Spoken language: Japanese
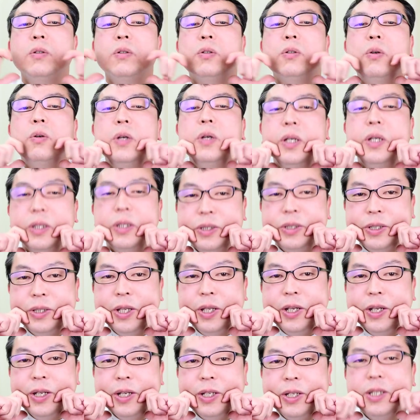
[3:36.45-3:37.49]
を添え
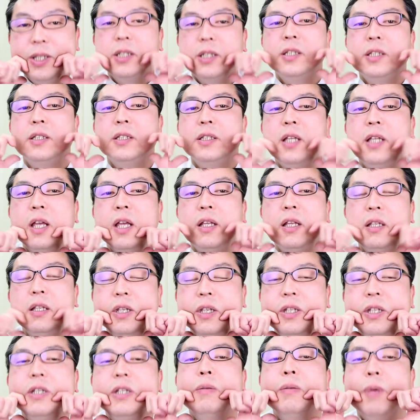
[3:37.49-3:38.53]
て支点
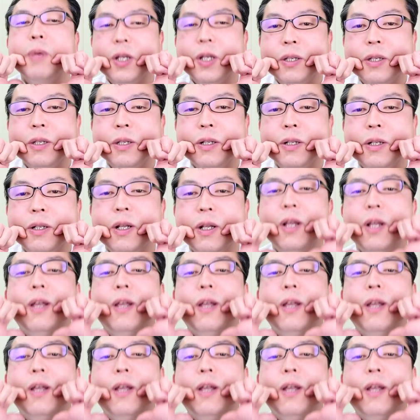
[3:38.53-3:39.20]
にします。